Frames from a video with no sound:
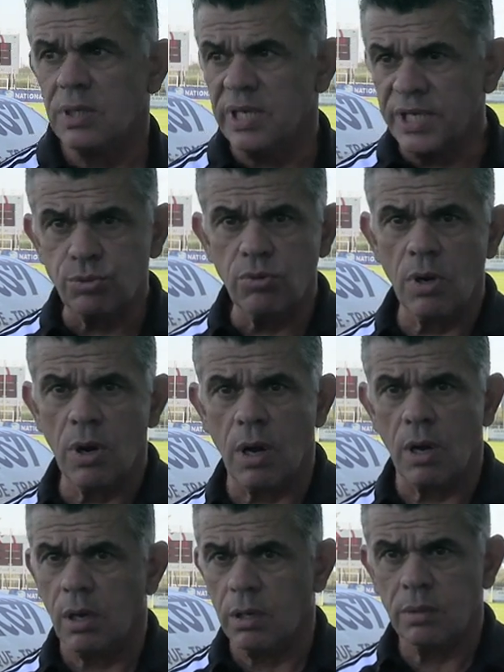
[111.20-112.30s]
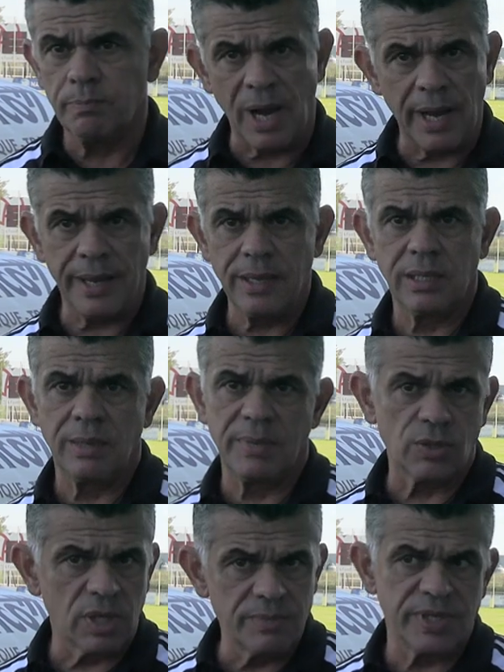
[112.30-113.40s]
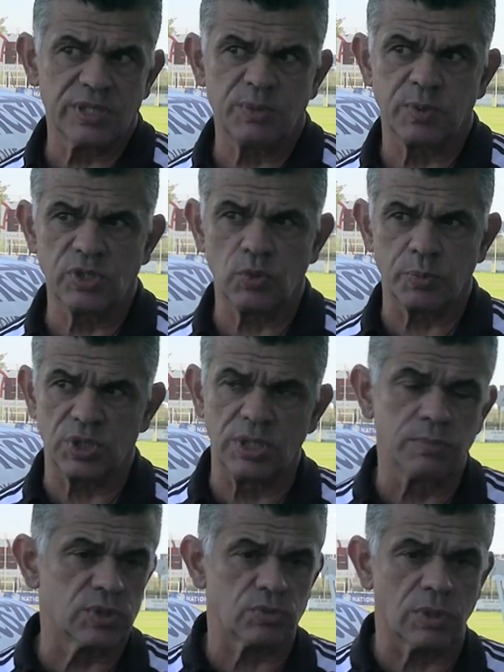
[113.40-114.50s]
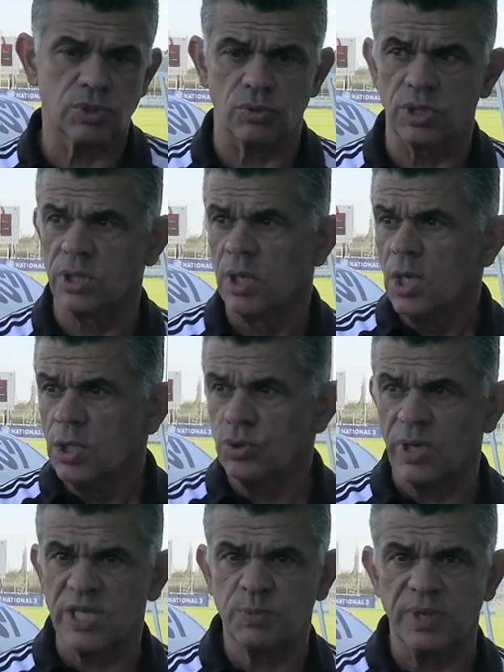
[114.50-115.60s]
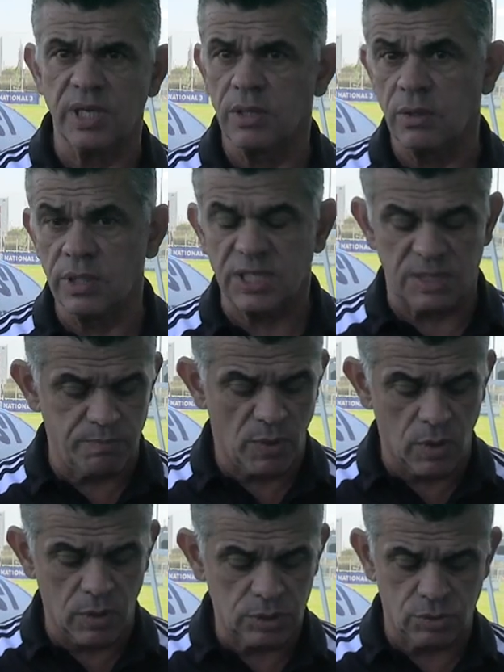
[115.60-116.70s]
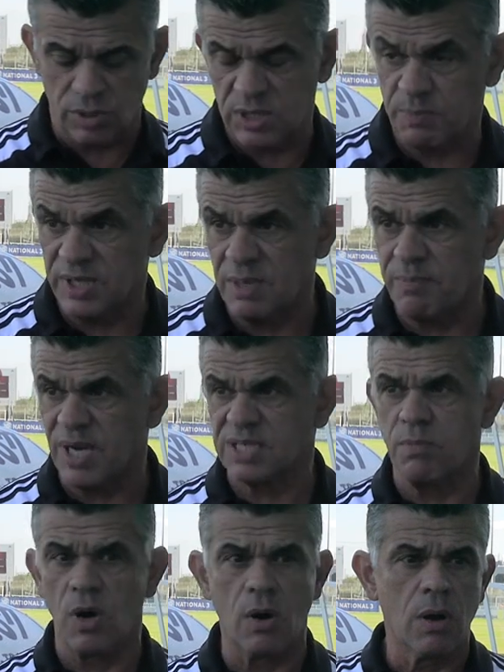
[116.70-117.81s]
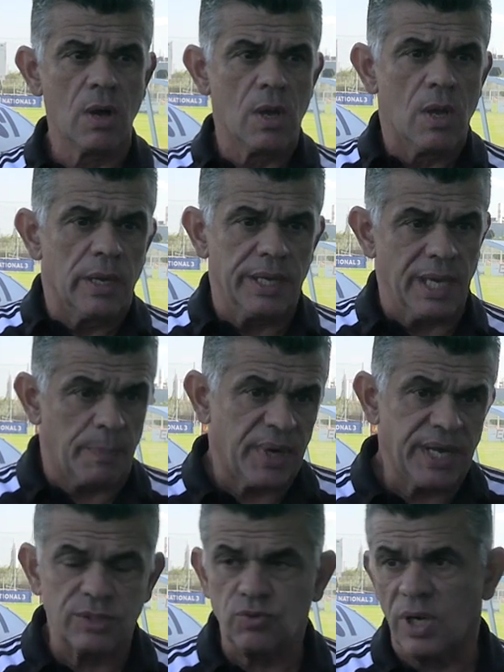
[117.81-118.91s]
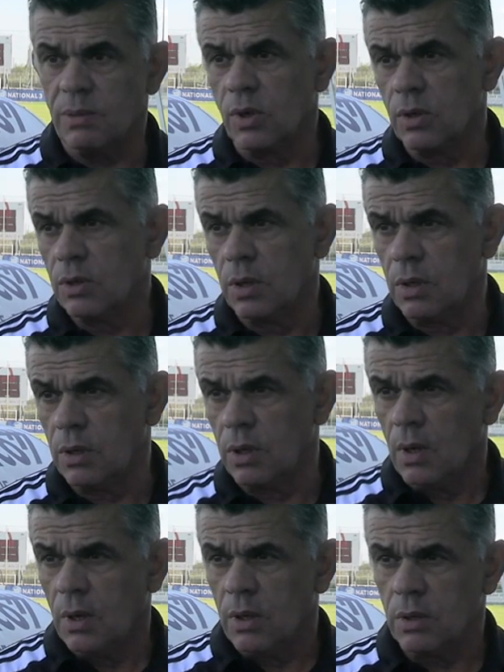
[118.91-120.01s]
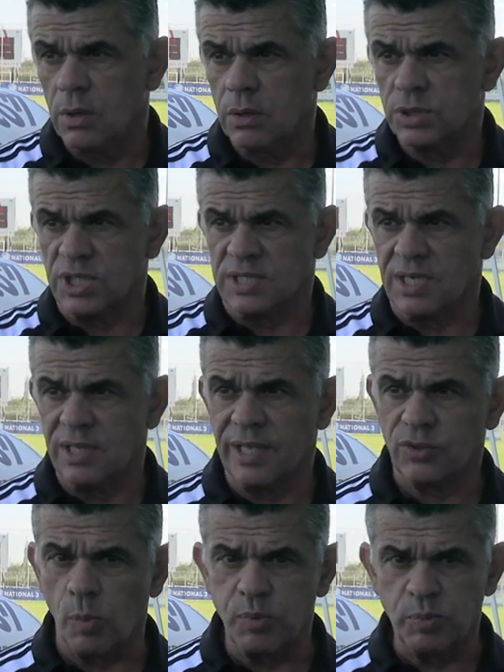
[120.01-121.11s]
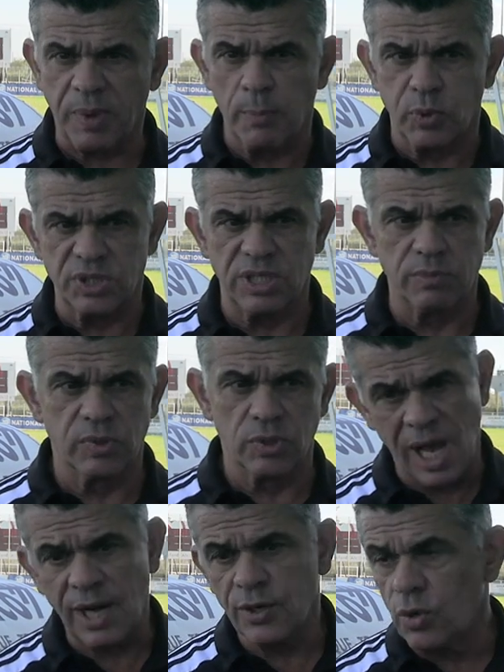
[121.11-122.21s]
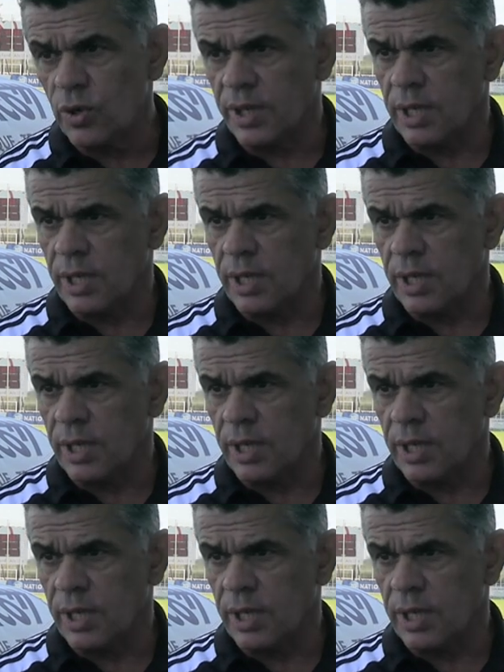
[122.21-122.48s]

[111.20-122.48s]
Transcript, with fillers: les joueurs pareil, les mettre dans les meilleures dispositions possibles, que ce soit sur l'aspect euh, équipement, sur l'aspect déplacement. Et après, naturellement, euh, euh, j'essaie d'être au plus près possible d'Arnaud